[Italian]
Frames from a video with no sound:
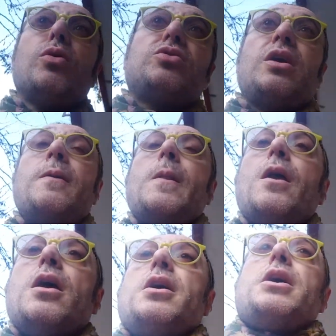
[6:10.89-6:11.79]
Motta
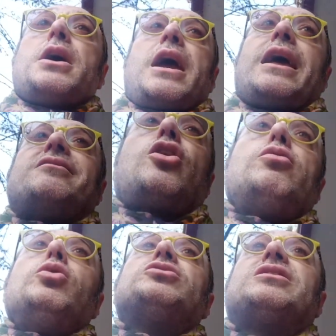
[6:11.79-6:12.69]
e
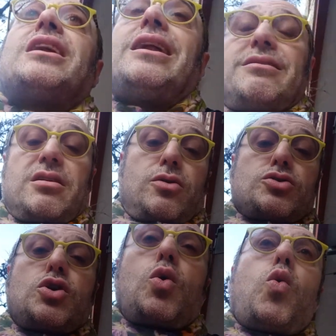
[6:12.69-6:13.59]
Tiago Motta tra le altre cose